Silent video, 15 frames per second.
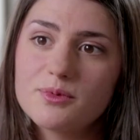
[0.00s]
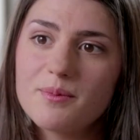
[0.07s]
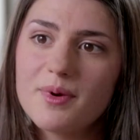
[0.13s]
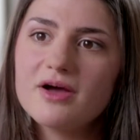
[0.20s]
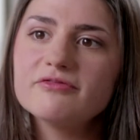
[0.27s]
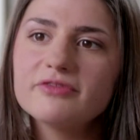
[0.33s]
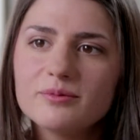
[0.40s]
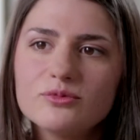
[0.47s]
ne peux
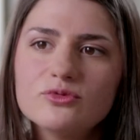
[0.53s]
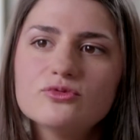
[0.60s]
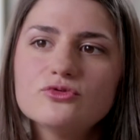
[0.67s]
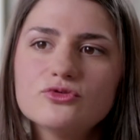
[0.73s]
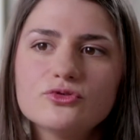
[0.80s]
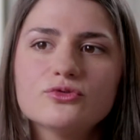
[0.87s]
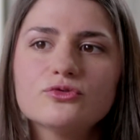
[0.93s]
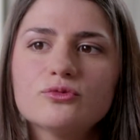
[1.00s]
pas faire beaucoup
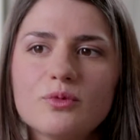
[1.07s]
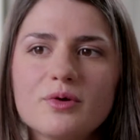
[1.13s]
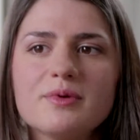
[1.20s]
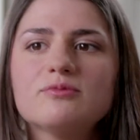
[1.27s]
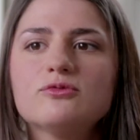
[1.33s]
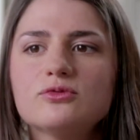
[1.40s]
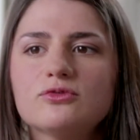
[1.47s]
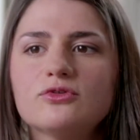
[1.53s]
de choses
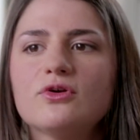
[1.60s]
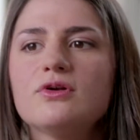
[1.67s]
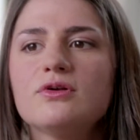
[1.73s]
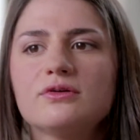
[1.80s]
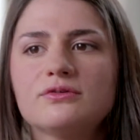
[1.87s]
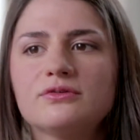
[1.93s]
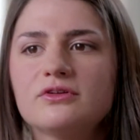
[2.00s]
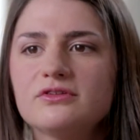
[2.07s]
moi-même toute
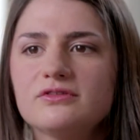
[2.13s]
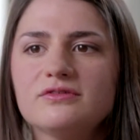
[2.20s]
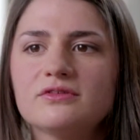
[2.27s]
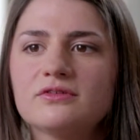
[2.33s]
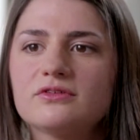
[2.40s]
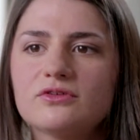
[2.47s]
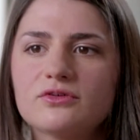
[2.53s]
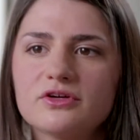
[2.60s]
seule
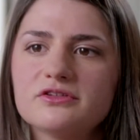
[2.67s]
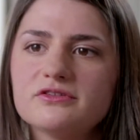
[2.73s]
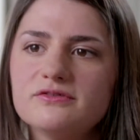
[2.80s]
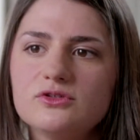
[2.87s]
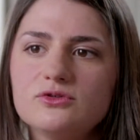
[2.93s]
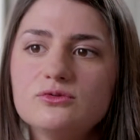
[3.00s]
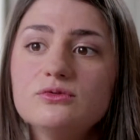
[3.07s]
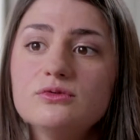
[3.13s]
en, tant
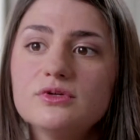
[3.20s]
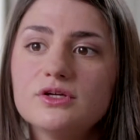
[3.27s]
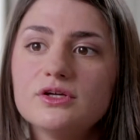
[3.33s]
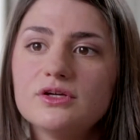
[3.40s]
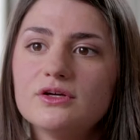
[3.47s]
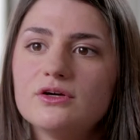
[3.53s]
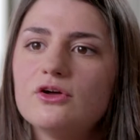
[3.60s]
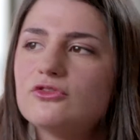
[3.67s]
qu'individu.
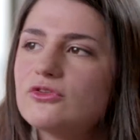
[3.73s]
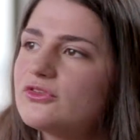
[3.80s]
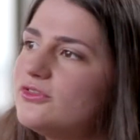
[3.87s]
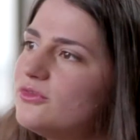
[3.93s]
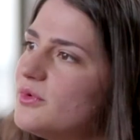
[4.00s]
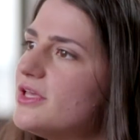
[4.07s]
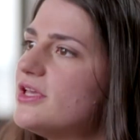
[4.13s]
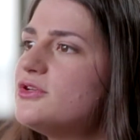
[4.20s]
En tant que
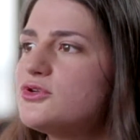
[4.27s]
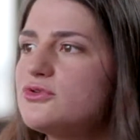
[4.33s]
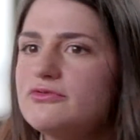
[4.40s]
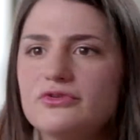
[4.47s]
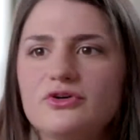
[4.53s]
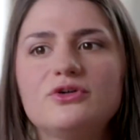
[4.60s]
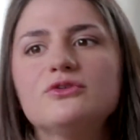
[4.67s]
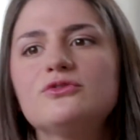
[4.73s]
citoyenne, je
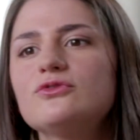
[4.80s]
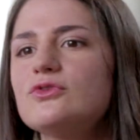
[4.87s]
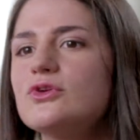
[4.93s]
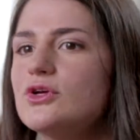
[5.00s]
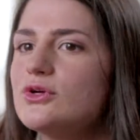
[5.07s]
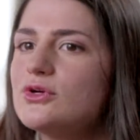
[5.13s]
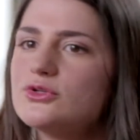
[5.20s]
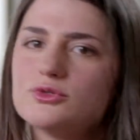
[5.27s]
vote,
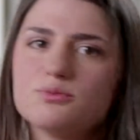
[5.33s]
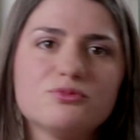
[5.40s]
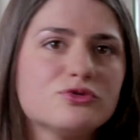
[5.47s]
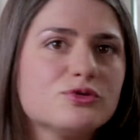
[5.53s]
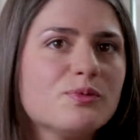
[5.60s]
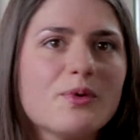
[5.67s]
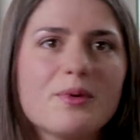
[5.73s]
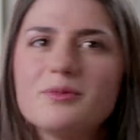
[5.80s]
je
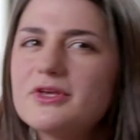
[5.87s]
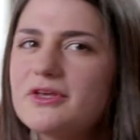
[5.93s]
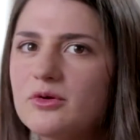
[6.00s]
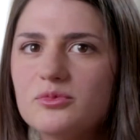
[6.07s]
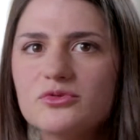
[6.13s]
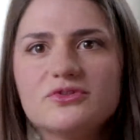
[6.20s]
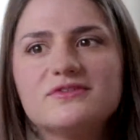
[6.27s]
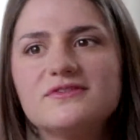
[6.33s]
peux, m'impliquer
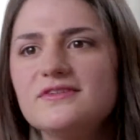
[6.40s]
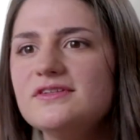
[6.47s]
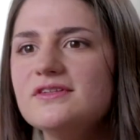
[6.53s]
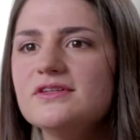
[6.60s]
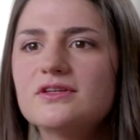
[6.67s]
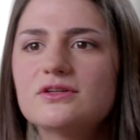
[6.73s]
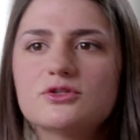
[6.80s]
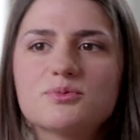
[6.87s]
en
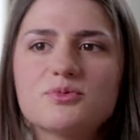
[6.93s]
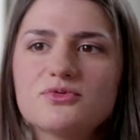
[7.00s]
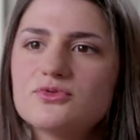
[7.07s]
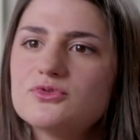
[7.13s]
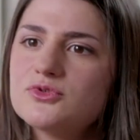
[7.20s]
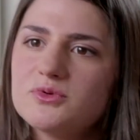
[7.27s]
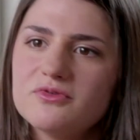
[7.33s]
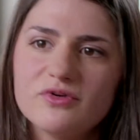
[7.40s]
politique, je
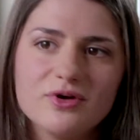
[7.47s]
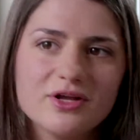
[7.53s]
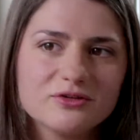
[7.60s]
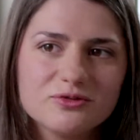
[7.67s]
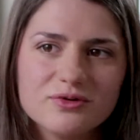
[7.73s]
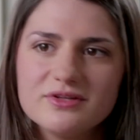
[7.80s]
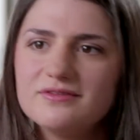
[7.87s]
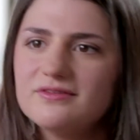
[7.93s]
peux suivre
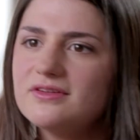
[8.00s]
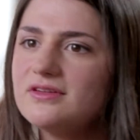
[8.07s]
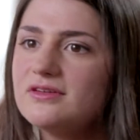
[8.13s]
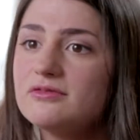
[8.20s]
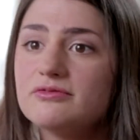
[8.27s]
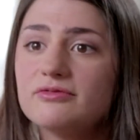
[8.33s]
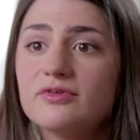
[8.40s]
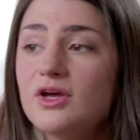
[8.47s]

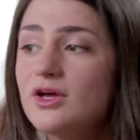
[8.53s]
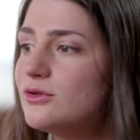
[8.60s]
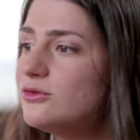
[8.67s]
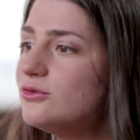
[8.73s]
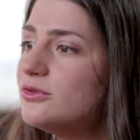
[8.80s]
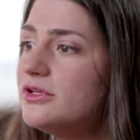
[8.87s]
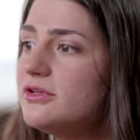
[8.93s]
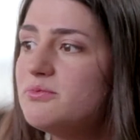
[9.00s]
l'actualité,
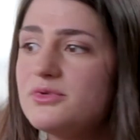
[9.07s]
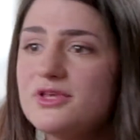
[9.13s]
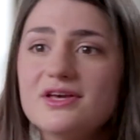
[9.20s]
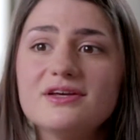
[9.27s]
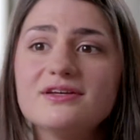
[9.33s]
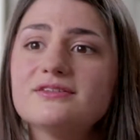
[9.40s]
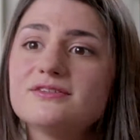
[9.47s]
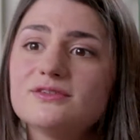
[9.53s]
donner une
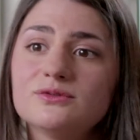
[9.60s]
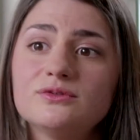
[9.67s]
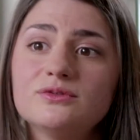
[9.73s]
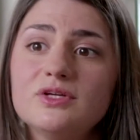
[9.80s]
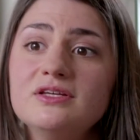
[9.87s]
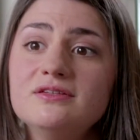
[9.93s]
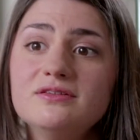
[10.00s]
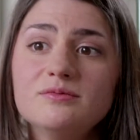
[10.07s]
pièce,
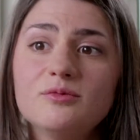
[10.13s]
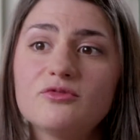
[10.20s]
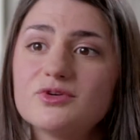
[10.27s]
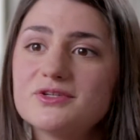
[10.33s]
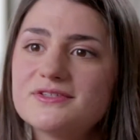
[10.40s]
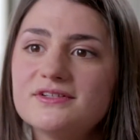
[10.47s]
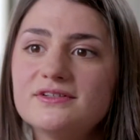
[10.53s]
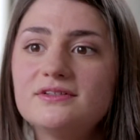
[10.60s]
euh, aider mon
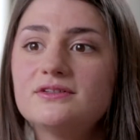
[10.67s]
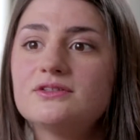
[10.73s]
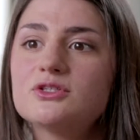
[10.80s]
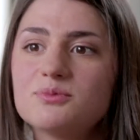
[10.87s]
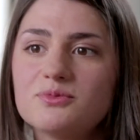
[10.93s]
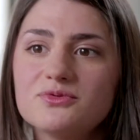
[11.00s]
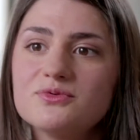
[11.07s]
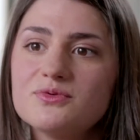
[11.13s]
voisin,
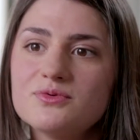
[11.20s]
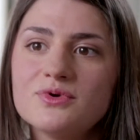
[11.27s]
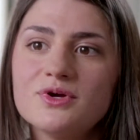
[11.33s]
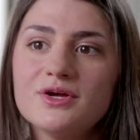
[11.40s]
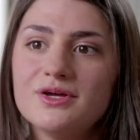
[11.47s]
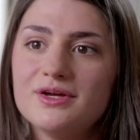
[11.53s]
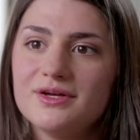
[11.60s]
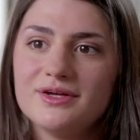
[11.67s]
je
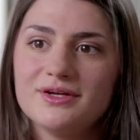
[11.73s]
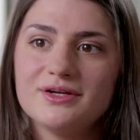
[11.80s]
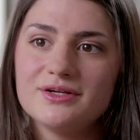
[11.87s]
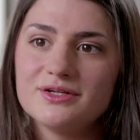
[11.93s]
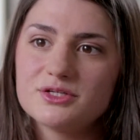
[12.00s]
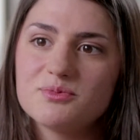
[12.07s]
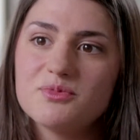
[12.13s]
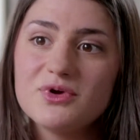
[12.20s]

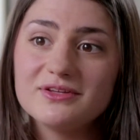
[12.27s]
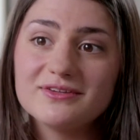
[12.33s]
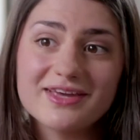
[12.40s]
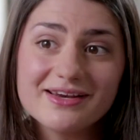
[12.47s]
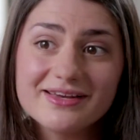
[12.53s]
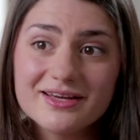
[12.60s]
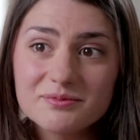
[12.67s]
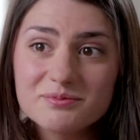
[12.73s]
peux, être
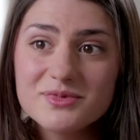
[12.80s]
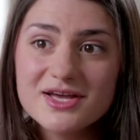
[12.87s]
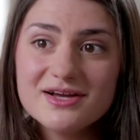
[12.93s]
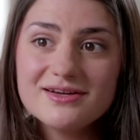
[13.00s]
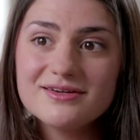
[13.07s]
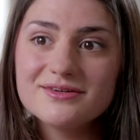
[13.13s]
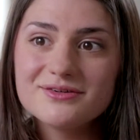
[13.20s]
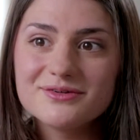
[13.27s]
quelqu'un de
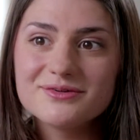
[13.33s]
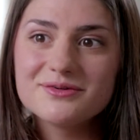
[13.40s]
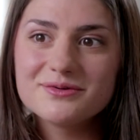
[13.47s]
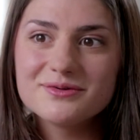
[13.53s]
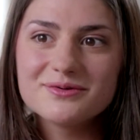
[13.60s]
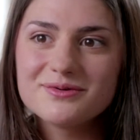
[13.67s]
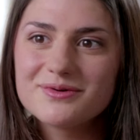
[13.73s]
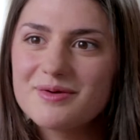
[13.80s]
bien
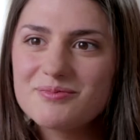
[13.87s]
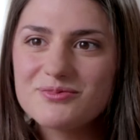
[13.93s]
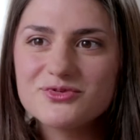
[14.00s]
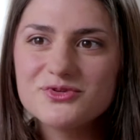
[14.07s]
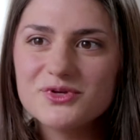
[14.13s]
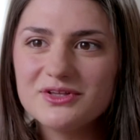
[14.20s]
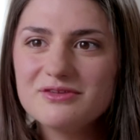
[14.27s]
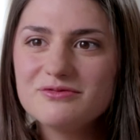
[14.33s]
euh, à
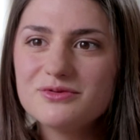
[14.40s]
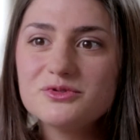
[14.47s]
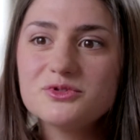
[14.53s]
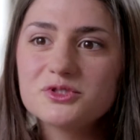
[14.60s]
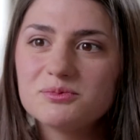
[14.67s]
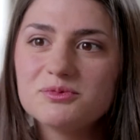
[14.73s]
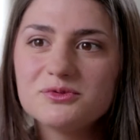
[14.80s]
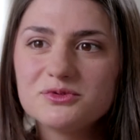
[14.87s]
plusieurs
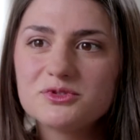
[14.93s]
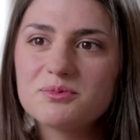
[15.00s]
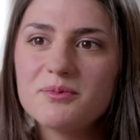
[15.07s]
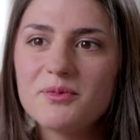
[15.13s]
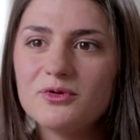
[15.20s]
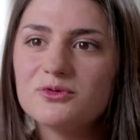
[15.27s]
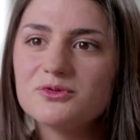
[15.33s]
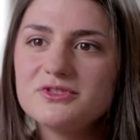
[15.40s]
niveaux, je peux, je peux
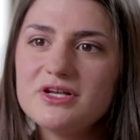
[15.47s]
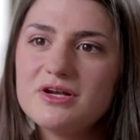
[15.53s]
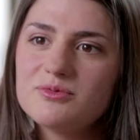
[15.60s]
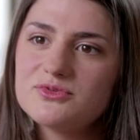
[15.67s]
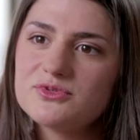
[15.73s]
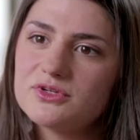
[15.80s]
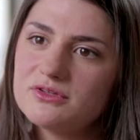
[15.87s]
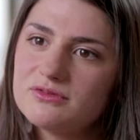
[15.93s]
me rendre utile à
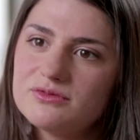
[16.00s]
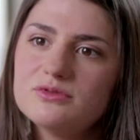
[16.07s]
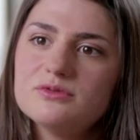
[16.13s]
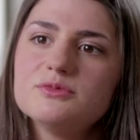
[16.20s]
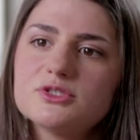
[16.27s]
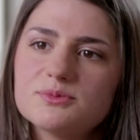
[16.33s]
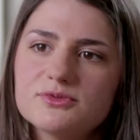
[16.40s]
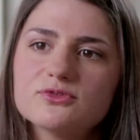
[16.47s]
plusieurs
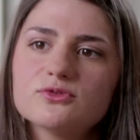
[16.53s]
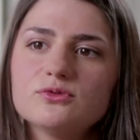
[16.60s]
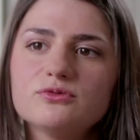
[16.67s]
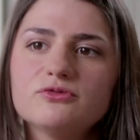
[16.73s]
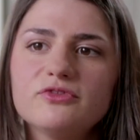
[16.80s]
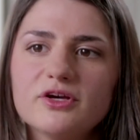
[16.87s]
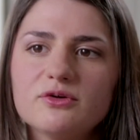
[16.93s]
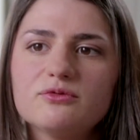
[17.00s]
niveaux, mais je pense que
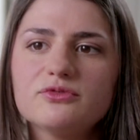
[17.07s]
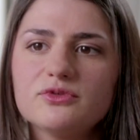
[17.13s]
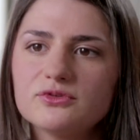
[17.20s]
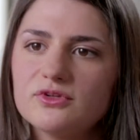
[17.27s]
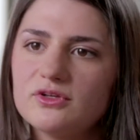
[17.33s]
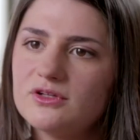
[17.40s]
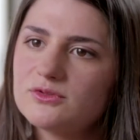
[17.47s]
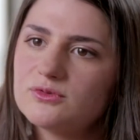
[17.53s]
faire
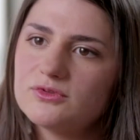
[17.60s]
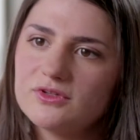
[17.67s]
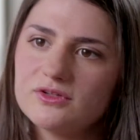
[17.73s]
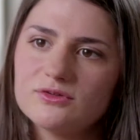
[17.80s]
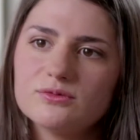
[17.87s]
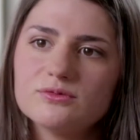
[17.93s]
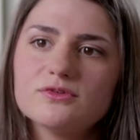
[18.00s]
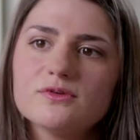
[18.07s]
confiance à une
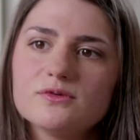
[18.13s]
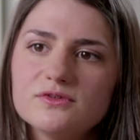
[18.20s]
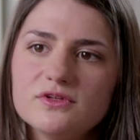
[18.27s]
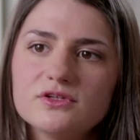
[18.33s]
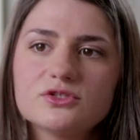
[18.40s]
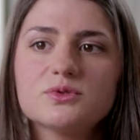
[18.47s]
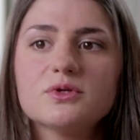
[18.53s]
association, c'est aussi un